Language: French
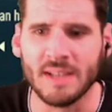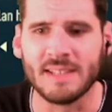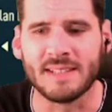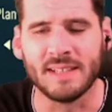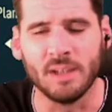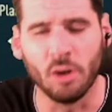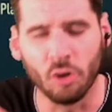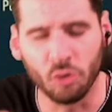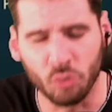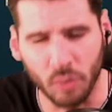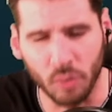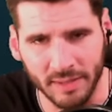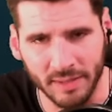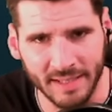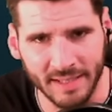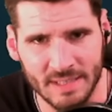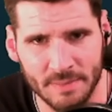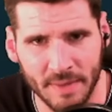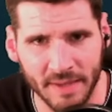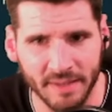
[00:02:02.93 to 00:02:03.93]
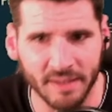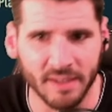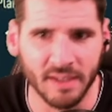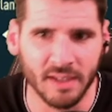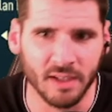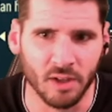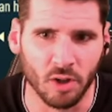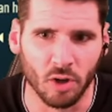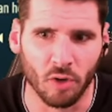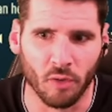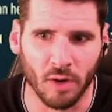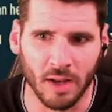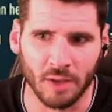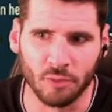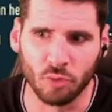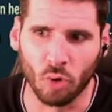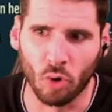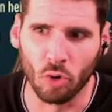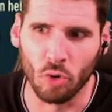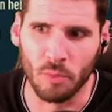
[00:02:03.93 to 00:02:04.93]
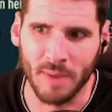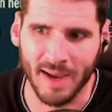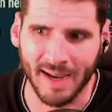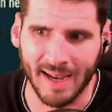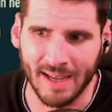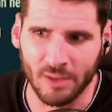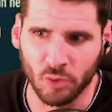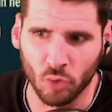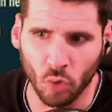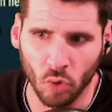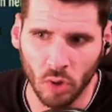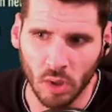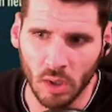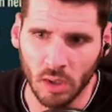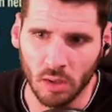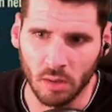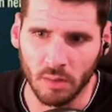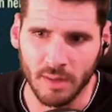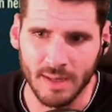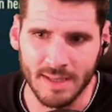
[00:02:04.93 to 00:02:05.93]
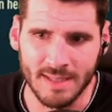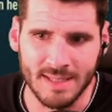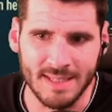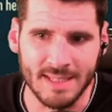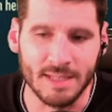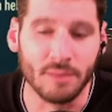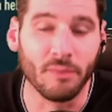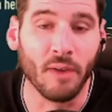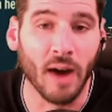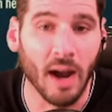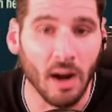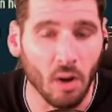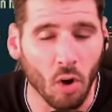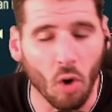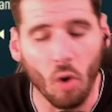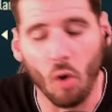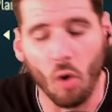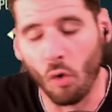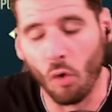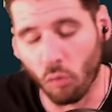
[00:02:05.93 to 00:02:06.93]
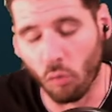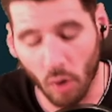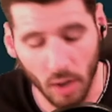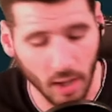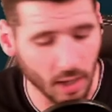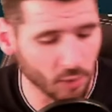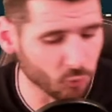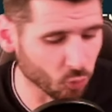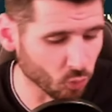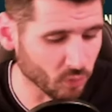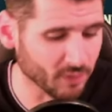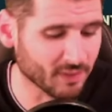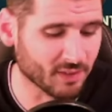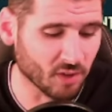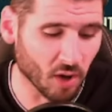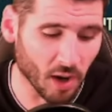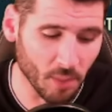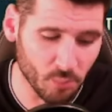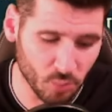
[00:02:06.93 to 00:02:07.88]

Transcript: et Antoine Griezmann, euh, voilà, durant le mercato euh, estival. Voilà, donc ça aurait pu